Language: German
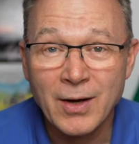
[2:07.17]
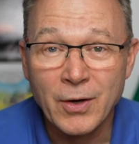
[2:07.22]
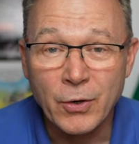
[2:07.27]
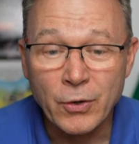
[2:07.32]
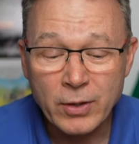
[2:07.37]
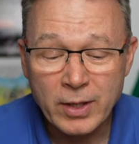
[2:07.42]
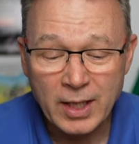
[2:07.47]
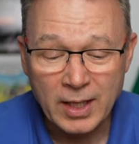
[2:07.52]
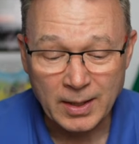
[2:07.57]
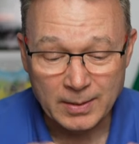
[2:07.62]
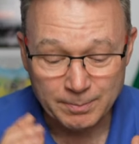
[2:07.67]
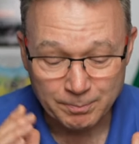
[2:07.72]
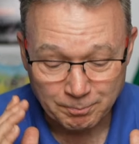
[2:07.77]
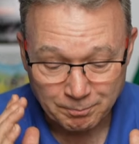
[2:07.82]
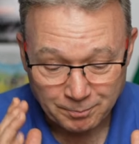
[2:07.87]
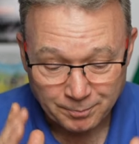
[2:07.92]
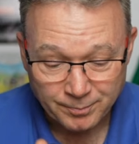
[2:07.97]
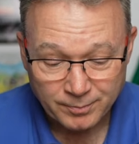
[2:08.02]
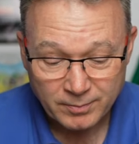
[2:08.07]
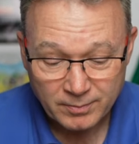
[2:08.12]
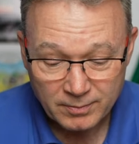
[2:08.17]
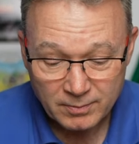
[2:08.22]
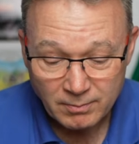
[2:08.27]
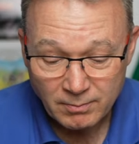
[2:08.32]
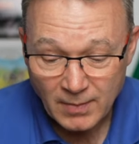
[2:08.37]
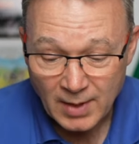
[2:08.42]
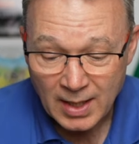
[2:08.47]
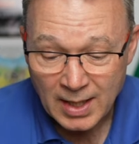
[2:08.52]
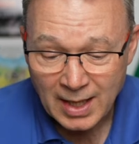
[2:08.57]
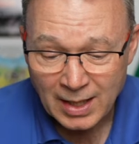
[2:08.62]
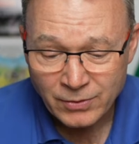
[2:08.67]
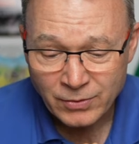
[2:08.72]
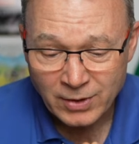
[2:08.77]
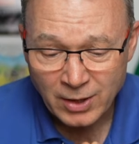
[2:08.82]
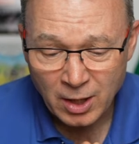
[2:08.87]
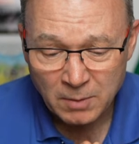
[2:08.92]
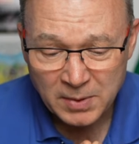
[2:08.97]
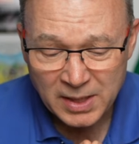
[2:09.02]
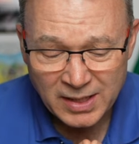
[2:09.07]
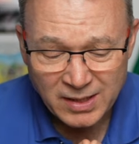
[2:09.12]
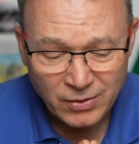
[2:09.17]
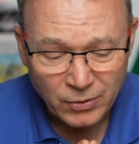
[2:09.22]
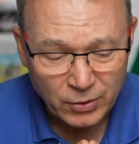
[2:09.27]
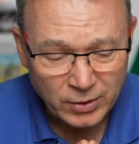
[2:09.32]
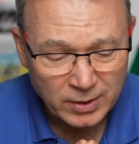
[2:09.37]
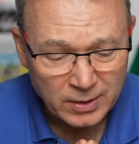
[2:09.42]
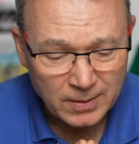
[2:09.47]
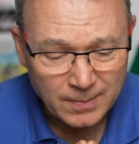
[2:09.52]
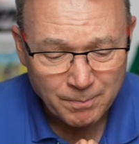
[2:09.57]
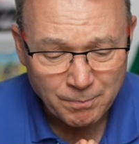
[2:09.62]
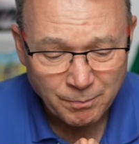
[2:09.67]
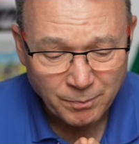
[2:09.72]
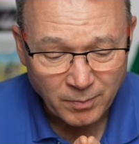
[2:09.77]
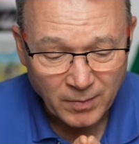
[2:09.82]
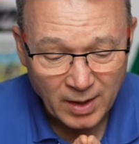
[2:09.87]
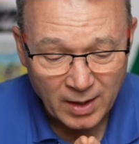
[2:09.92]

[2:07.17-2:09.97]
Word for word: Okay, also darum geht's heute.